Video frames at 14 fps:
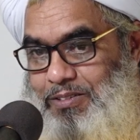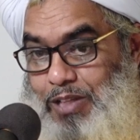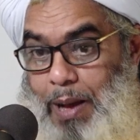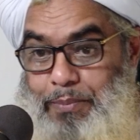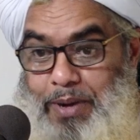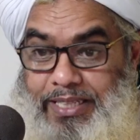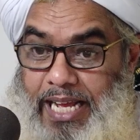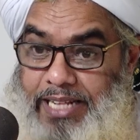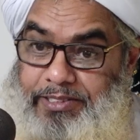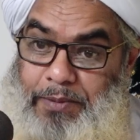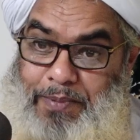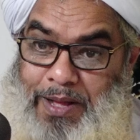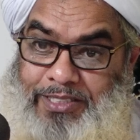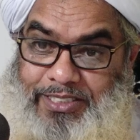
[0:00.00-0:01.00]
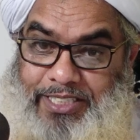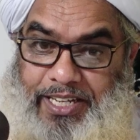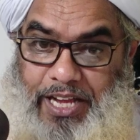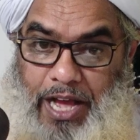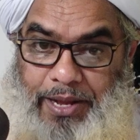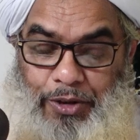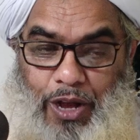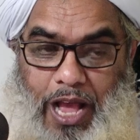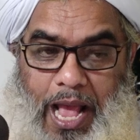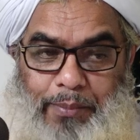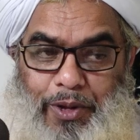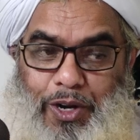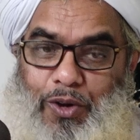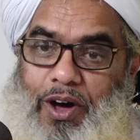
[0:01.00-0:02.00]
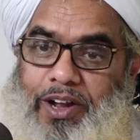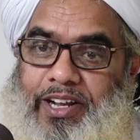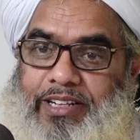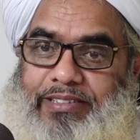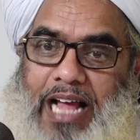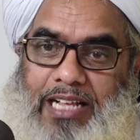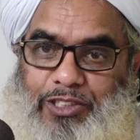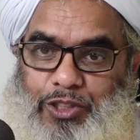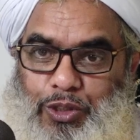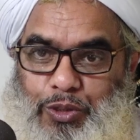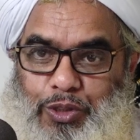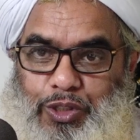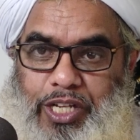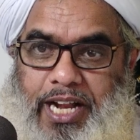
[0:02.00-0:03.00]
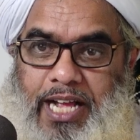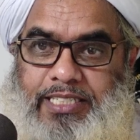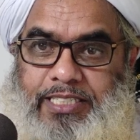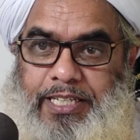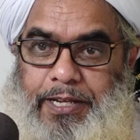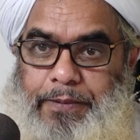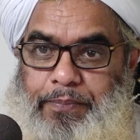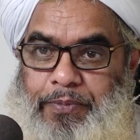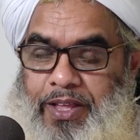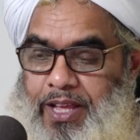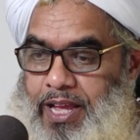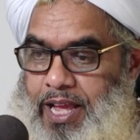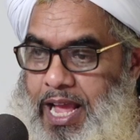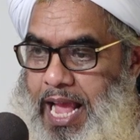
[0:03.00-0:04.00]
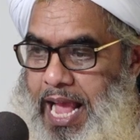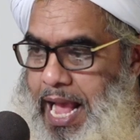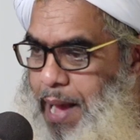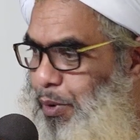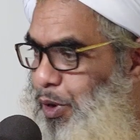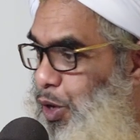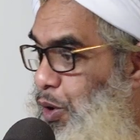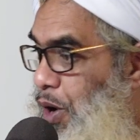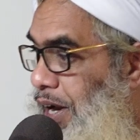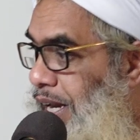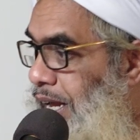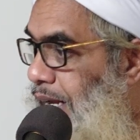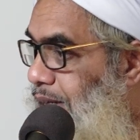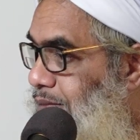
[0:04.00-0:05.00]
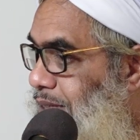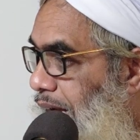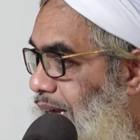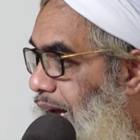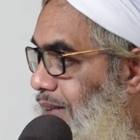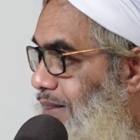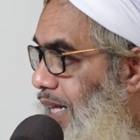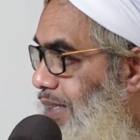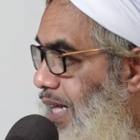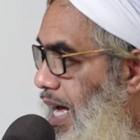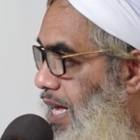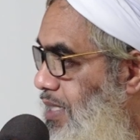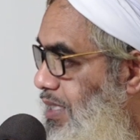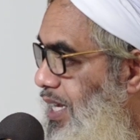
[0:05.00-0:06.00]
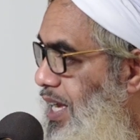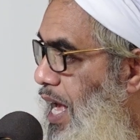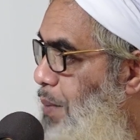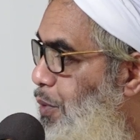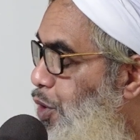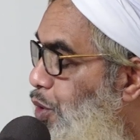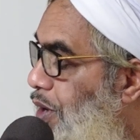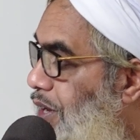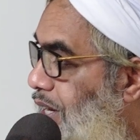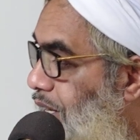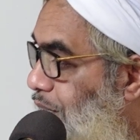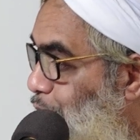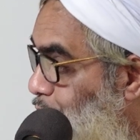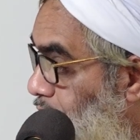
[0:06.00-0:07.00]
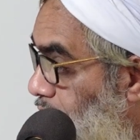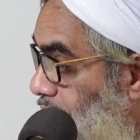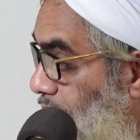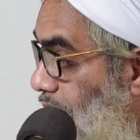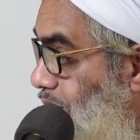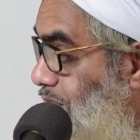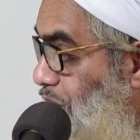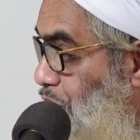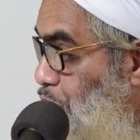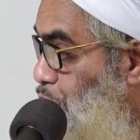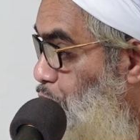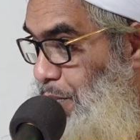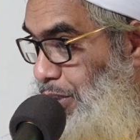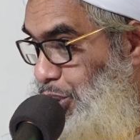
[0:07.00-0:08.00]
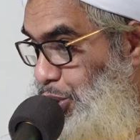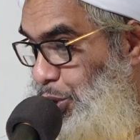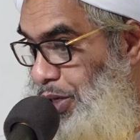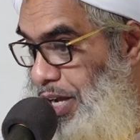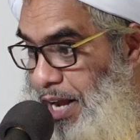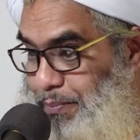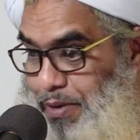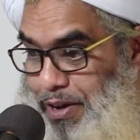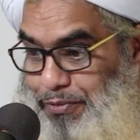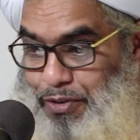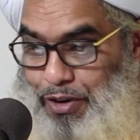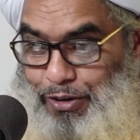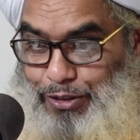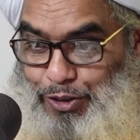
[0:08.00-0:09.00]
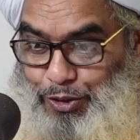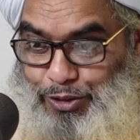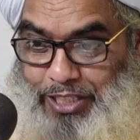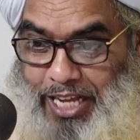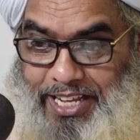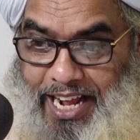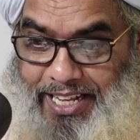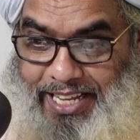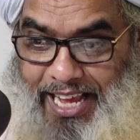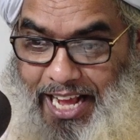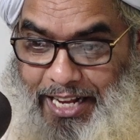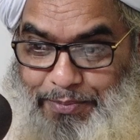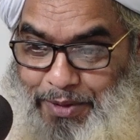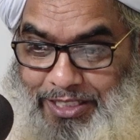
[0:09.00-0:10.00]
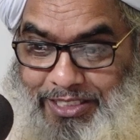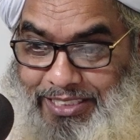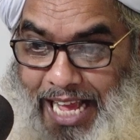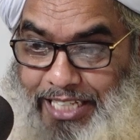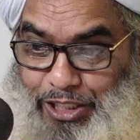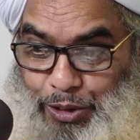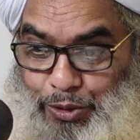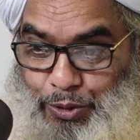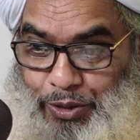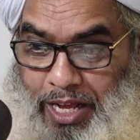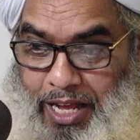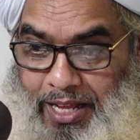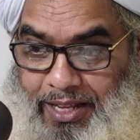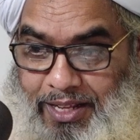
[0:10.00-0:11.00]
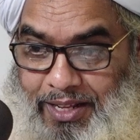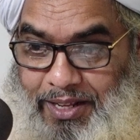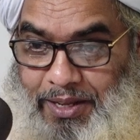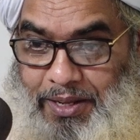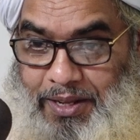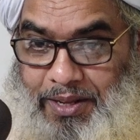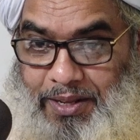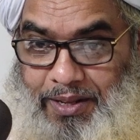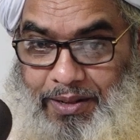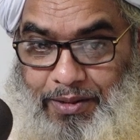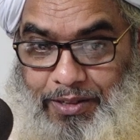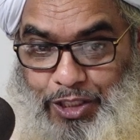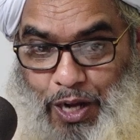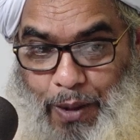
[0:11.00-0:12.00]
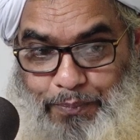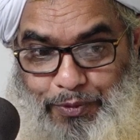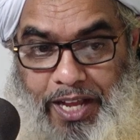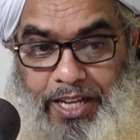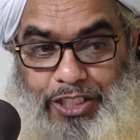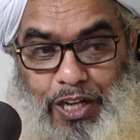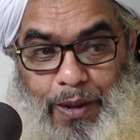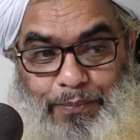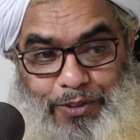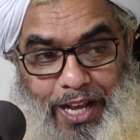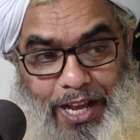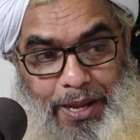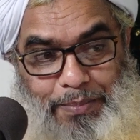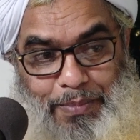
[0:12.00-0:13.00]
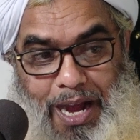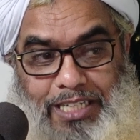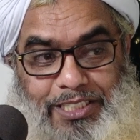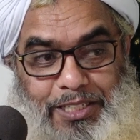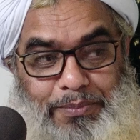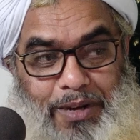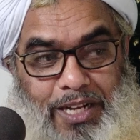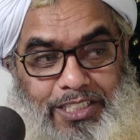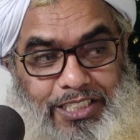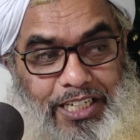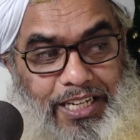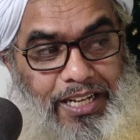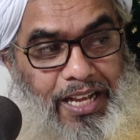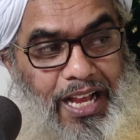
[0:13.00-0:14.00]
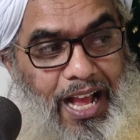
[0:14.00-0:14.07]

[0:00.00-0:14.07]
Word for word: তা আমরা দেখতে পাচ্ছি এমনও অনেক তাহাজুদ গুজার আছে এমনও অনেক জাকাত দাতা আছে এমনও অনেক রোজাদার আছে শুধু বৎসরে একবার ফরজ রোজাই রাখে এক মাস তাই শুধু না সপ্তাহে সপ্তাহে মাসে মাসে